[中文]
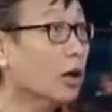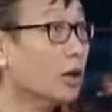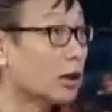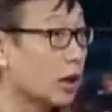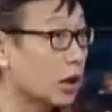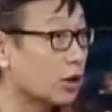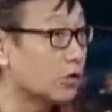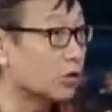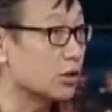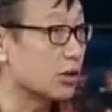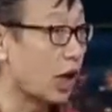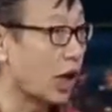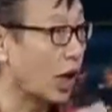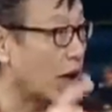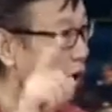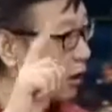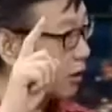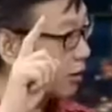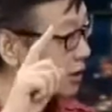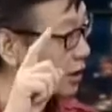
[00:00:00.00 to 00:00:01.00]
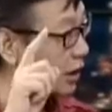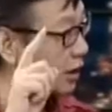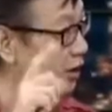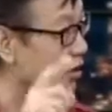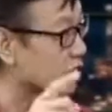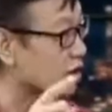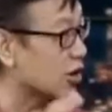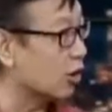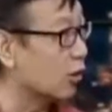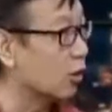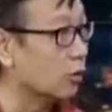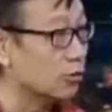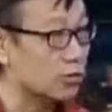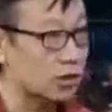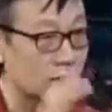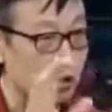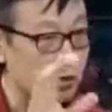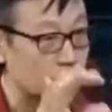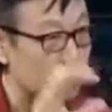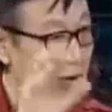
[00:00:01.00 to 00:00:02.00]
他就讲二战的时候，
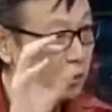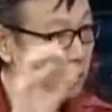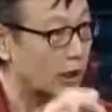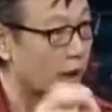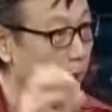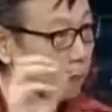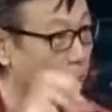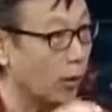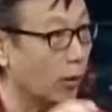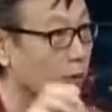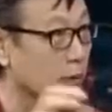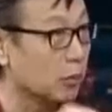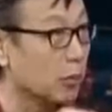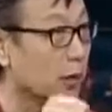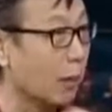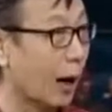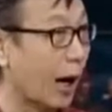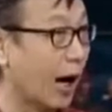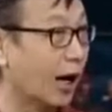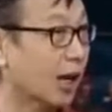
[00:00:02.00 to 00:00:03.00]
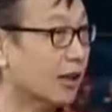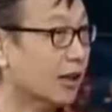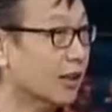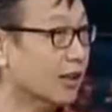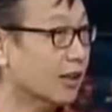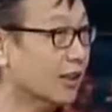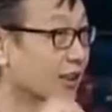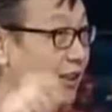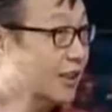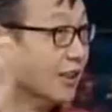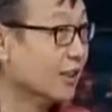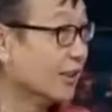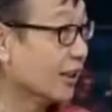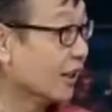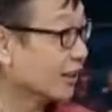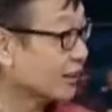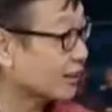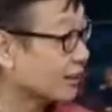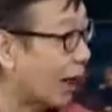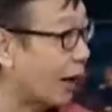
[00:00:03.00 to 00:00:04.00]
这个就是电报的密码，
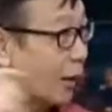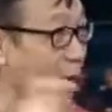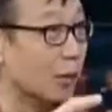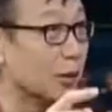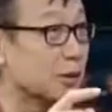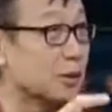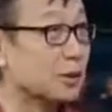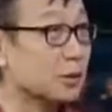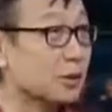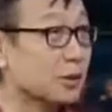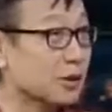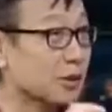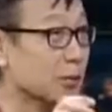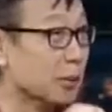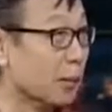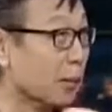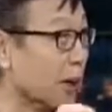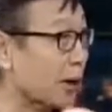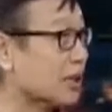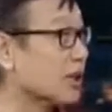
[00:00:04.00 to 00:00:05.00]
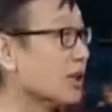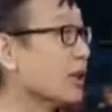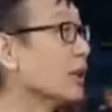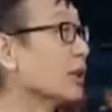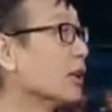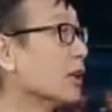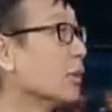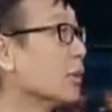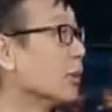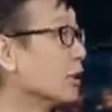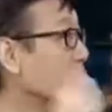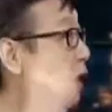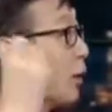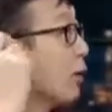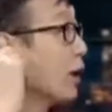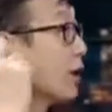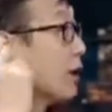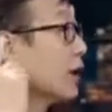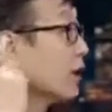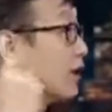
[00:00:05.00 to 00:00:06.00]
啊，打过去就是密码。现在德国电
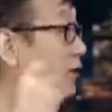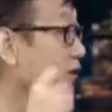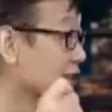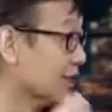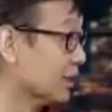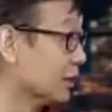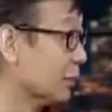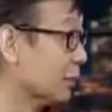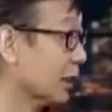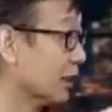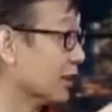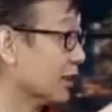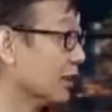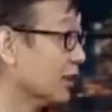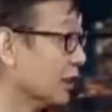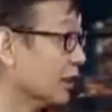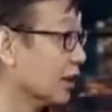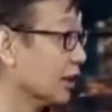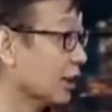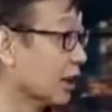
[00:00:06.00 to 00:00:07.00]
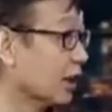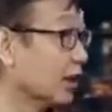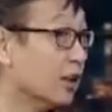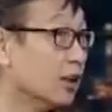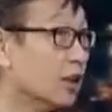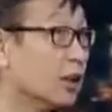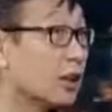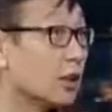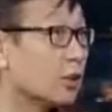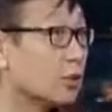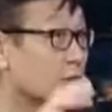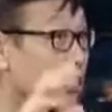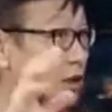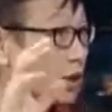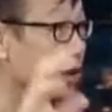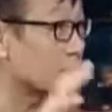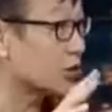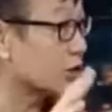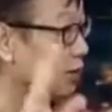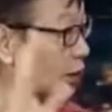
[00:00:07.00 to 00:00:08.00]
话听着是那么滴滴滴的。他说
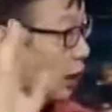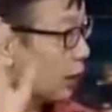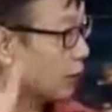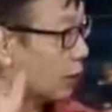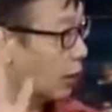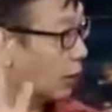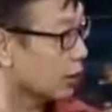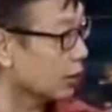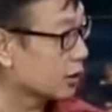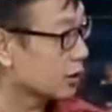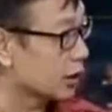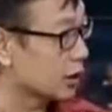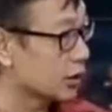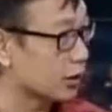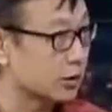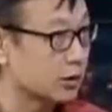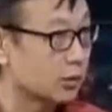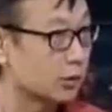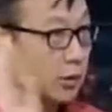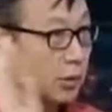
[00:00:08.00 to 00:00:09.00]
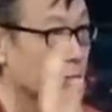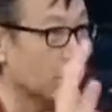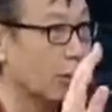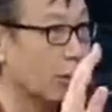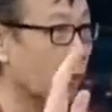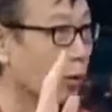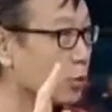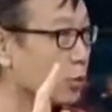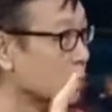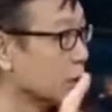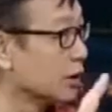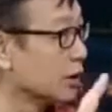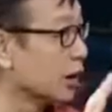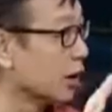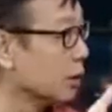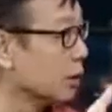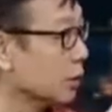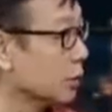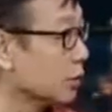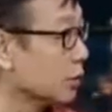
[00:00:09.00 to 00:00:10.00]
这个就代表了这个什么什么盟军
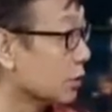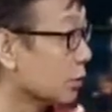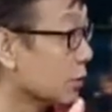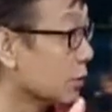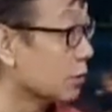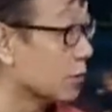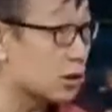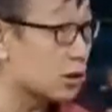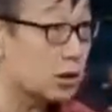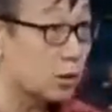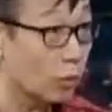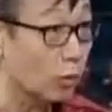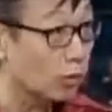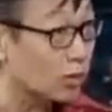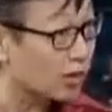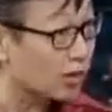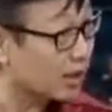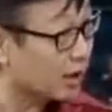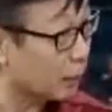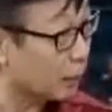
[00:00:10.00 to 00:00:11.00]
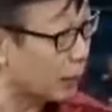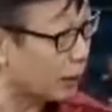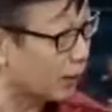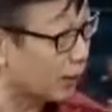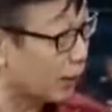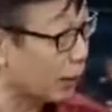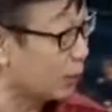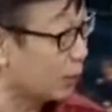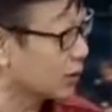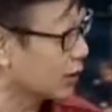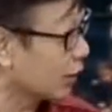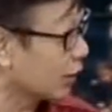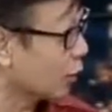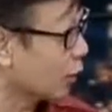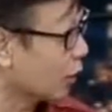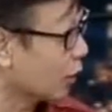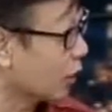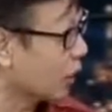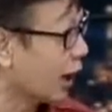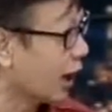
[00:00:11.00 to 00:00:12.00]
登陆什么什么。其实我说这个贝多芬不德
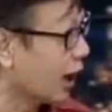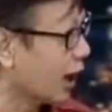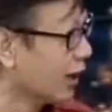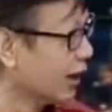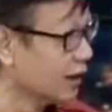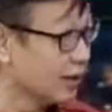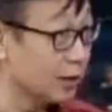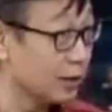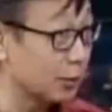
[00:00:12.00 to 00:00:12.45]
国人吗？